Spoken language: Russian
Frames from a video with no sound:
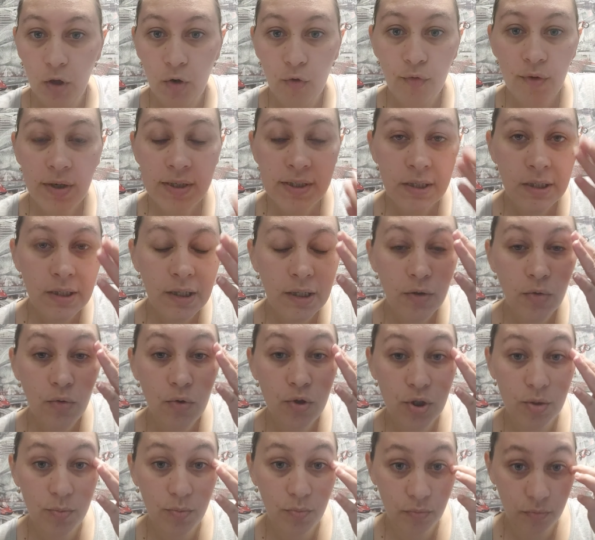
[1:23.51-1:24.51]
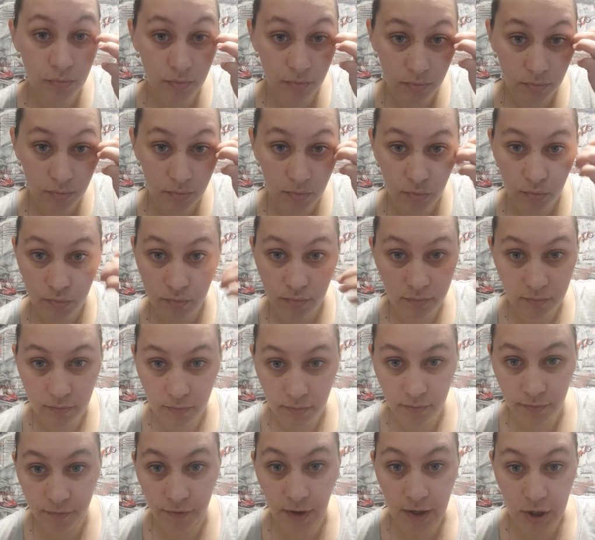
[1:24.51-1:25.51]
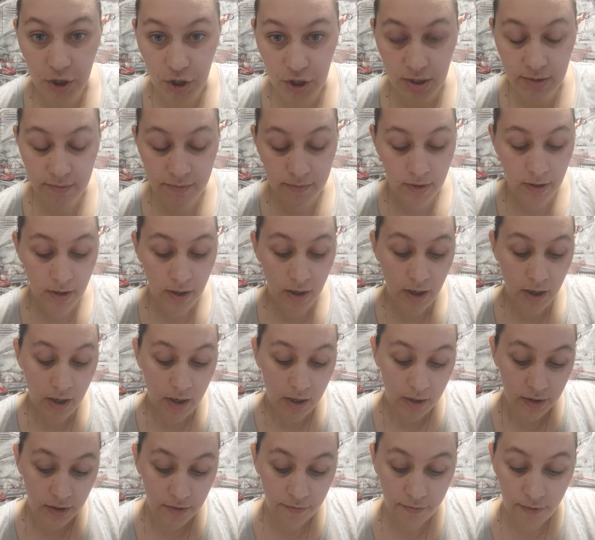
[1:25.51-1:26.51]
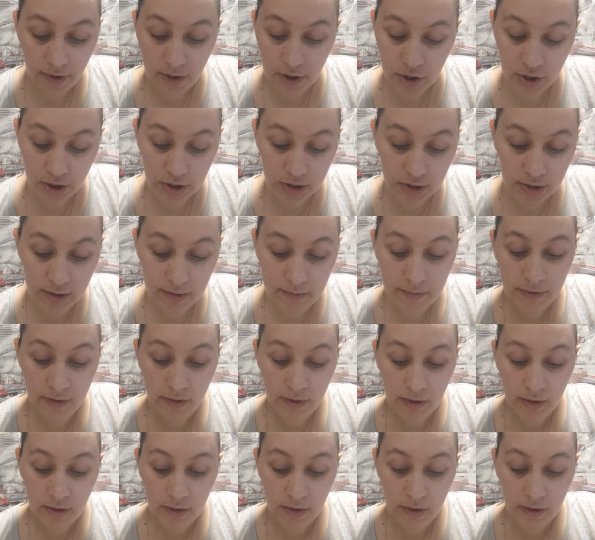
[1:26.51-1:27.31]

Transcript: У вас она тоже, ну, ваша неважно, да.